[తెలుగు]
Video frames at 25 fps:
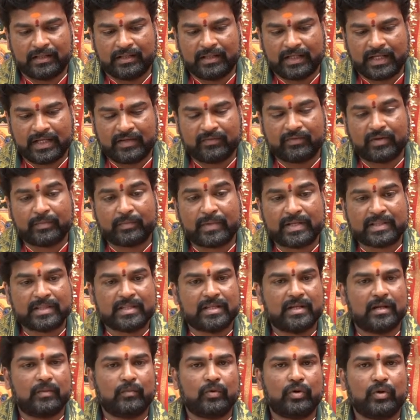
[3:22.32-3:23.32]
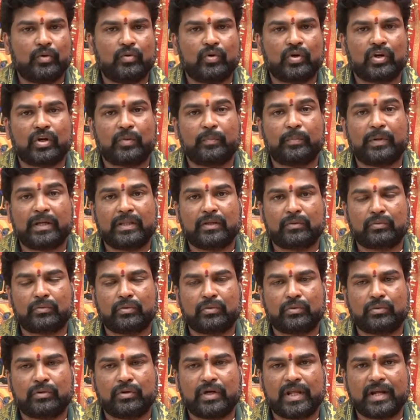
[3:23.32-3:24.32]
దైవ మందిరంలో ఒక
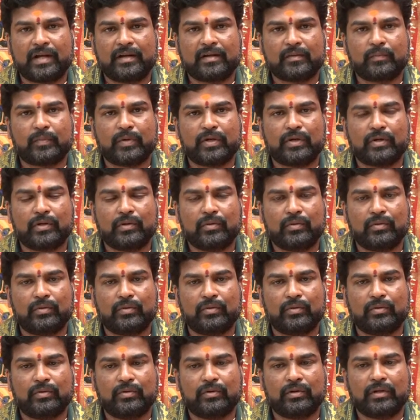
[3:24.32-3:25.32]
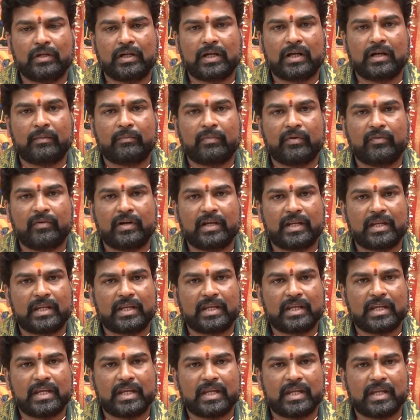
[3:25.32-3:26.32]
పదకొండు అరటి పండ్లు
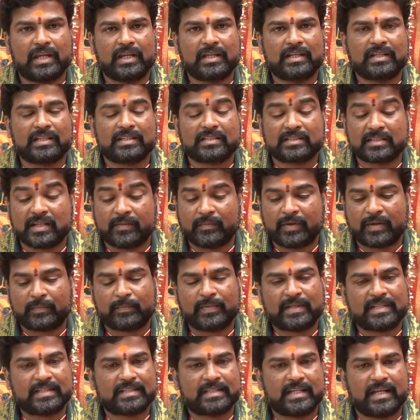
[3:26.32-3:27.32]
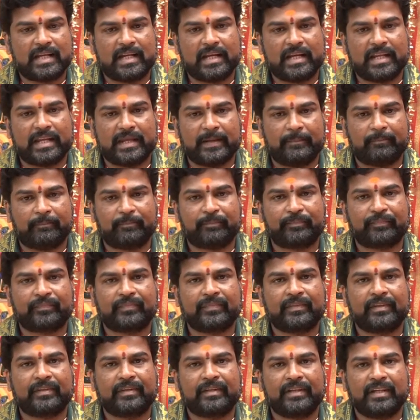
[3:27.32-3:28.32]
అమ్మవారికి సమర్పించాలి
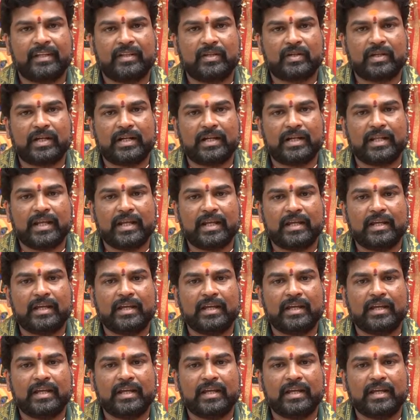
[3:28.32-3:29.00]
ఎందుకంటే